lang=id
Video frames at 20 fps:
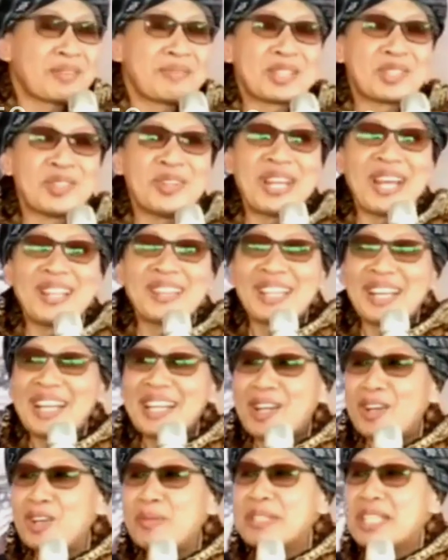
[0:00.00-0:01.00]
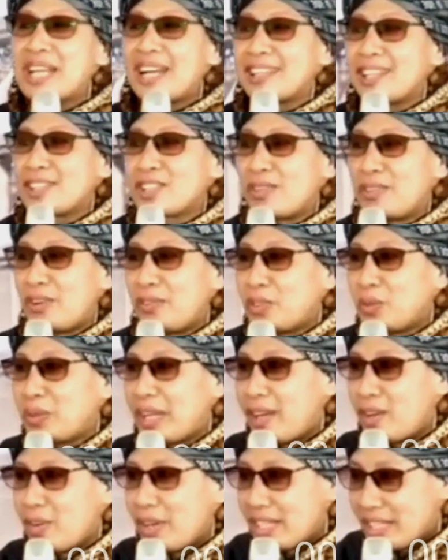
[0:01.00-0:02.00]
Termasuk diantaranya kalau bicara tasawuf
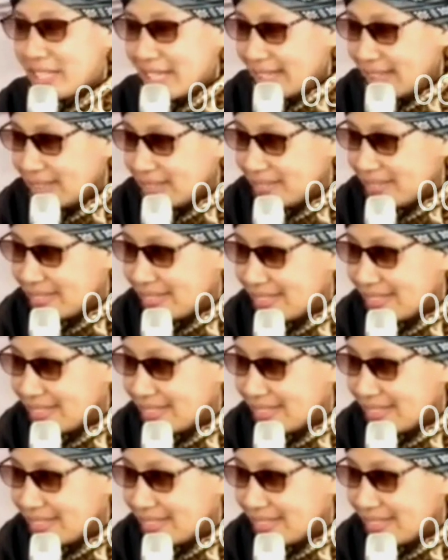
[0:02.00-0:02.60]
itu di Indonesia